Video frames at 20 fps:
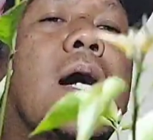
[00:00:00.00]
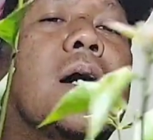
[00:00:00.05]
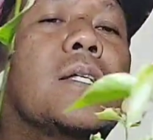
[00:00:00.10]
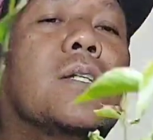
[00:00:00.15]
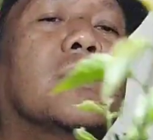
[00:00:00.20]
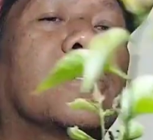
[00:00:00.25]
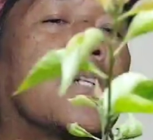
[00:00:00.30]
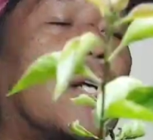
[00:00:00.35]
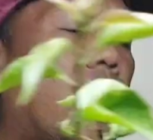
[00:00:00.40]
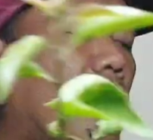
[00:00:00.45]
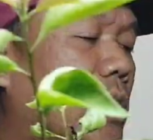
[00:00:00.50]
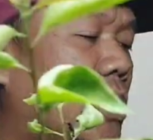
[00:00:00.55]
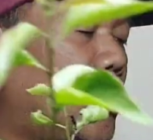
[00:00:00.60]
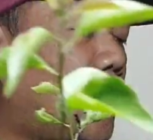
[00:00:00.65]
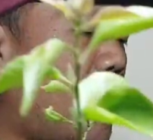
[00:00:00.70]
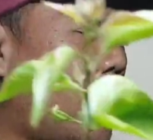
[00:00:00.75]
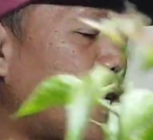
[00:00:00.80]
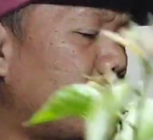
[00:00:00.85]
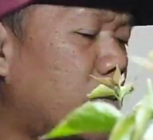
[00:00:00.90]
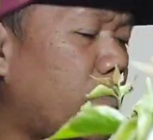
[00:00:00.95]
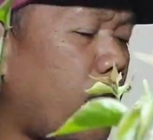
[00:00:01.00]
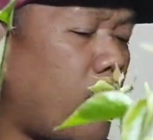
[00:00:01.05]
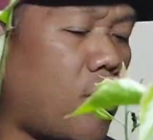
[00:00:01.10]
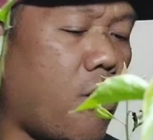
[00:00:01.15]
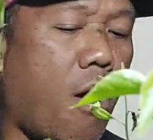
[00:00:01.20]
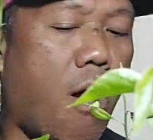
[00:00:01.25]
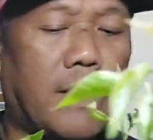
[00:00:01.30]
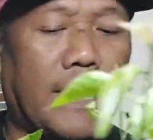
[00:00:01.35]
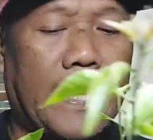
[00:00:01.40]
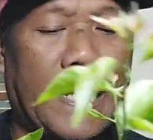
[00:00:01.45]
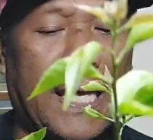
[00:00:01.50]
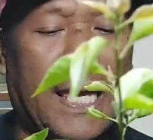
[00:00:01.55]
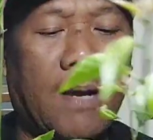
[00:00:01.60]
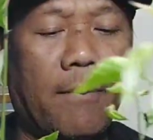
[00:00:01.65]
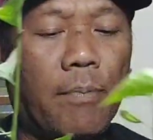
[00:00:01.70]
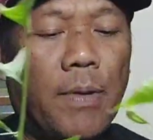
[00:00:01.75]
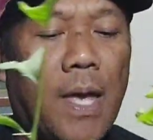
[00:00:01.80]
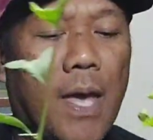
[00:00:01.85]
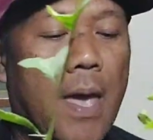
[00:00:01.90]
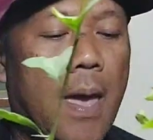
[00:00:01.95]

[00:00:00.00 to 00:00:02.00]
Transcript: tanglong red, yours for only